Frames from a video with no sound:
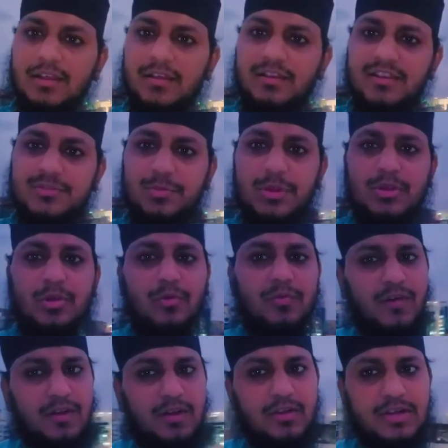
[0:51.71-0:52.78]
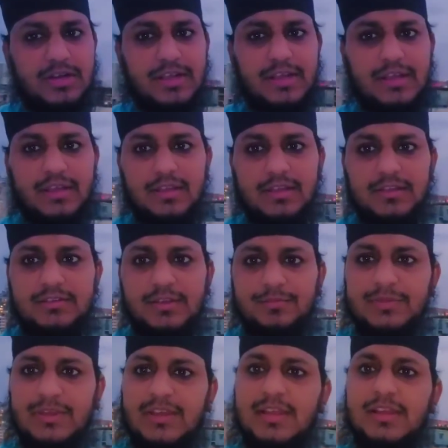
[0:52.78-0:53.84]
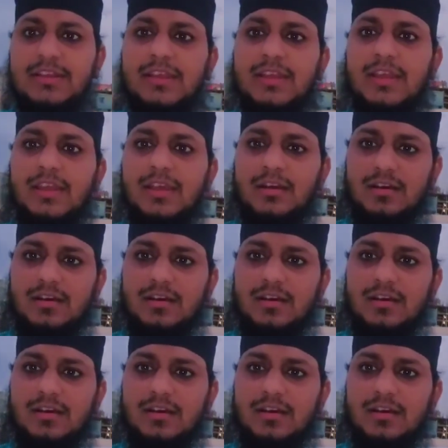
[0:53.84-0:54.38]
रिजवी को फॉलो करें तब तक के लिए